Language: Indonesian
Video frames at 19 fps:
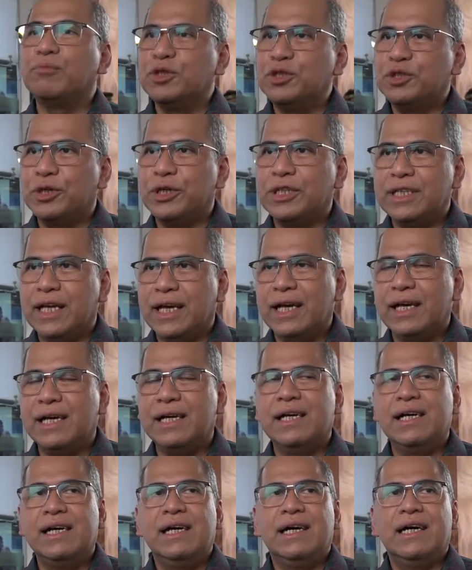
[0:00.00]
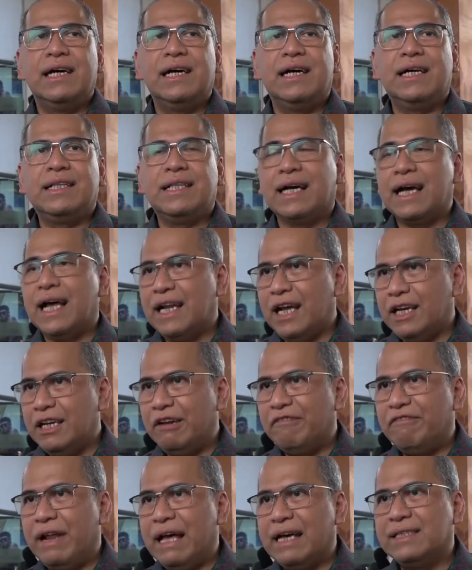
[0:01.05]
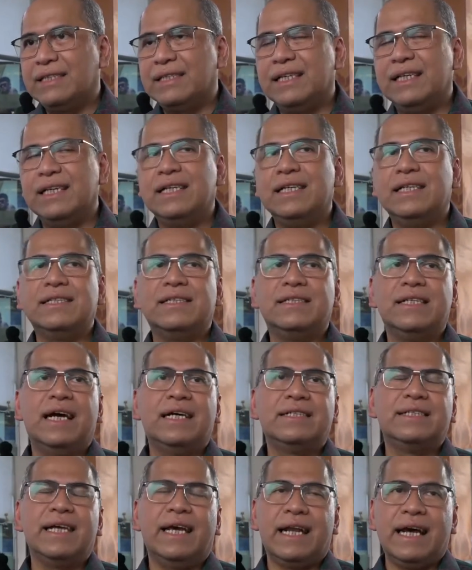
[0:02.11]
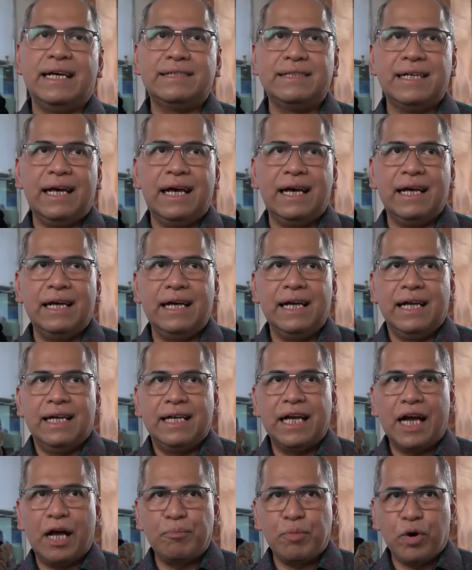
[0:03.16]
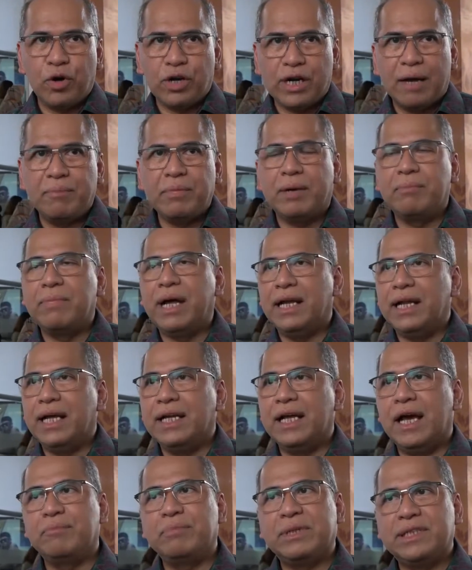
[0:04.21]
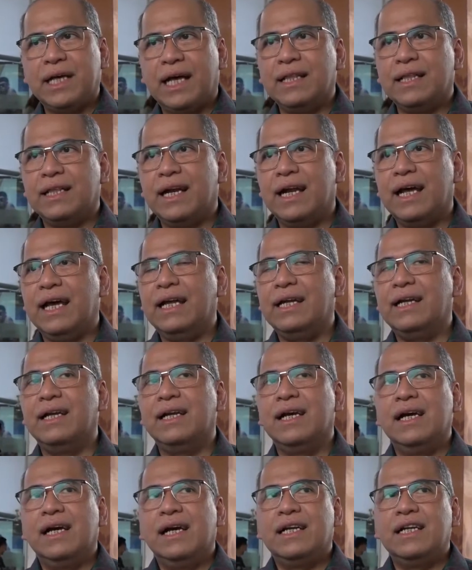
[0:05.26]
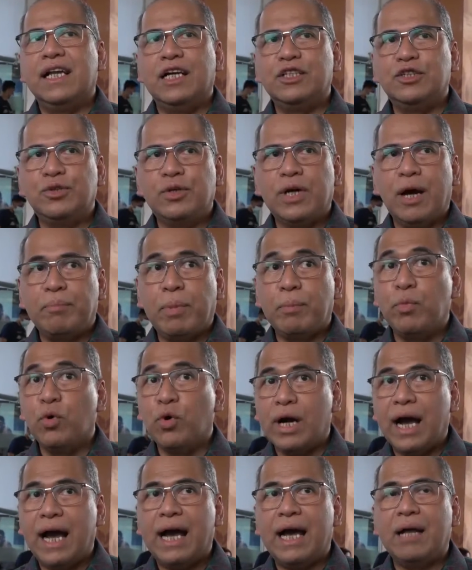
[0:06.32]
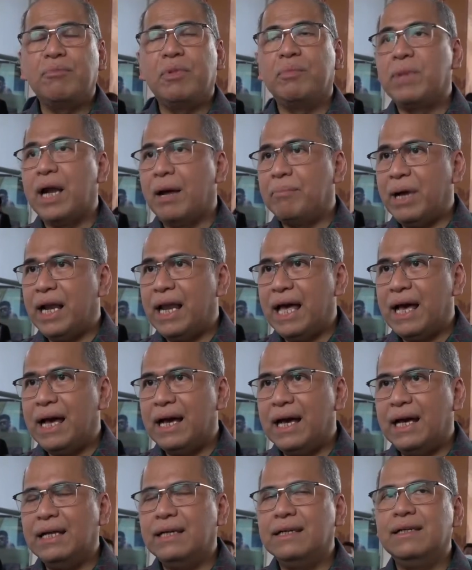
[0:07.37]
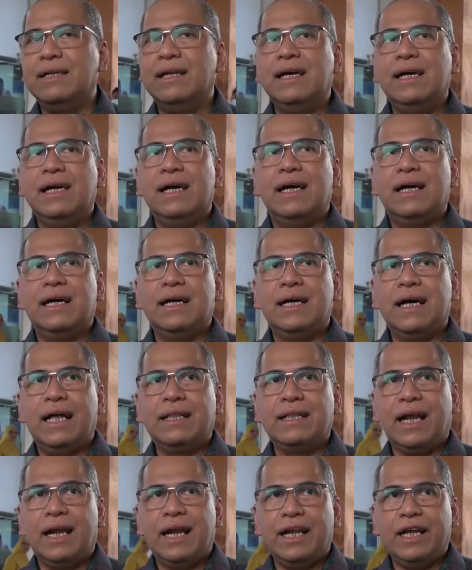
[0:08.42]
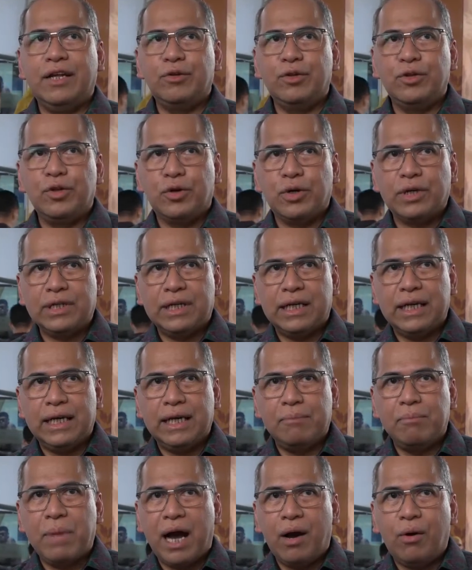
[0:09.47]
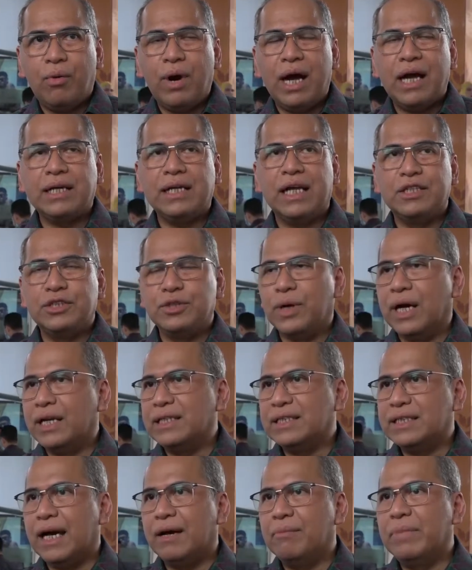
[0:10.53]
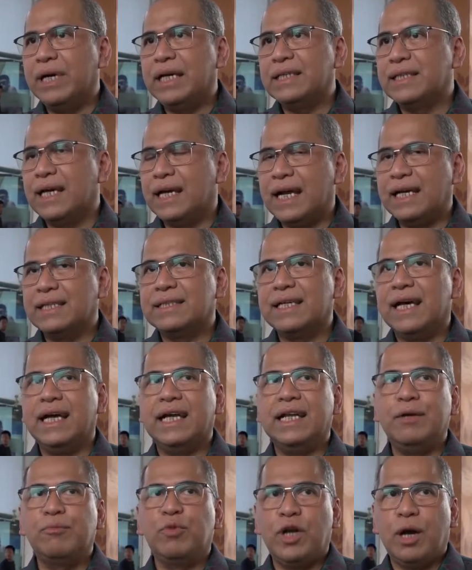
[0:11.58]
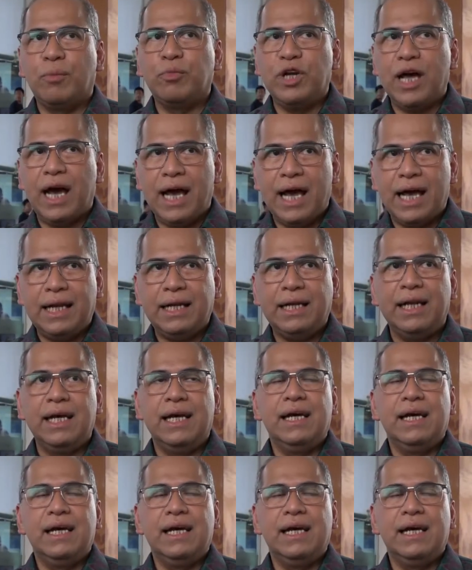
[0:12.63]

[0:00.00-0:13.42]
munculnya uh, tekanan inflasi. Dan saya rasa dengan program kemandirian pesantren dan juga pembukaan beberapa lahan uh, antara lain untuk di bawang dan juga di cabai, saya rasa ini mudah-mudahan